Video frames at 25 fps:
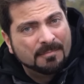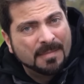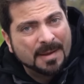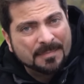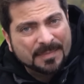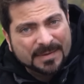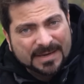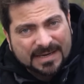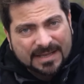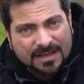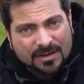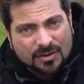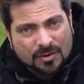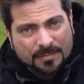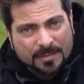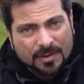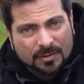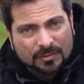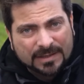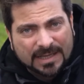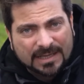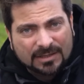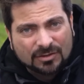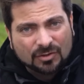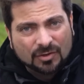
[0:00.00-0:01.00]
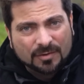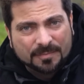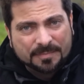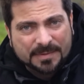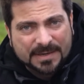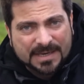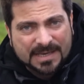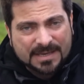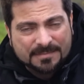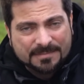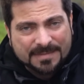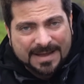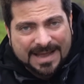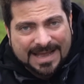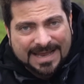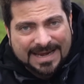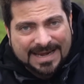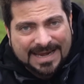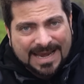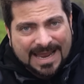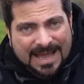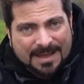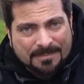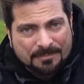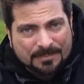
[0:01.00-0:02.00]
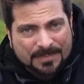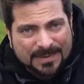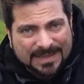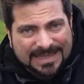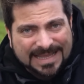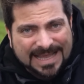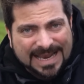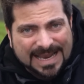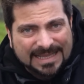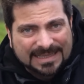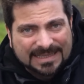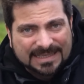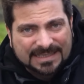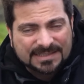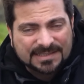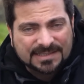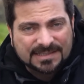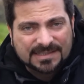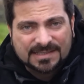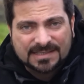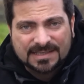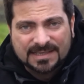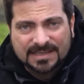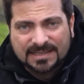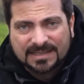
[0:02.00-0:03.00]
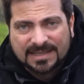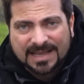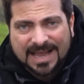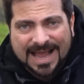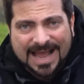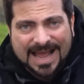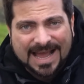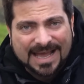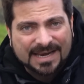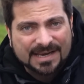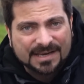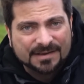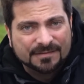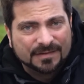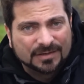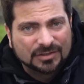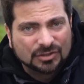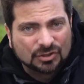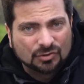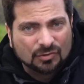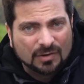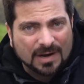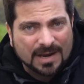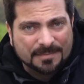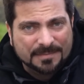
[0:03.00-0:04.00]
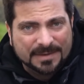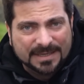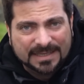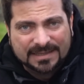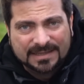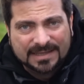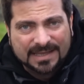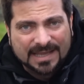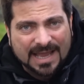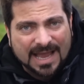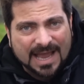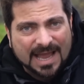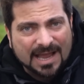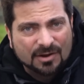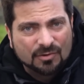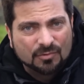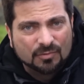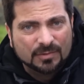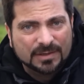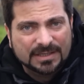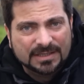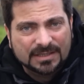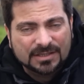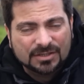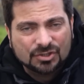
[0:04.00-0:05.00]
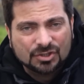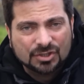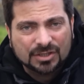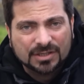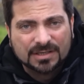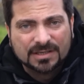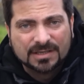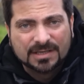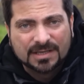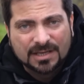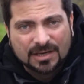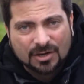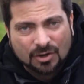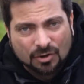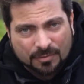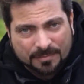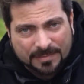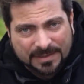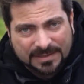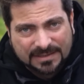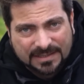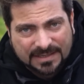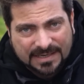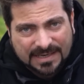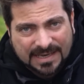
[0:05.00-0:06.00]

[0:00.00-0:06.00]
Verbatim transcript: ma perché come ho detto prima la pedalata assistita arriva solamente a 15 km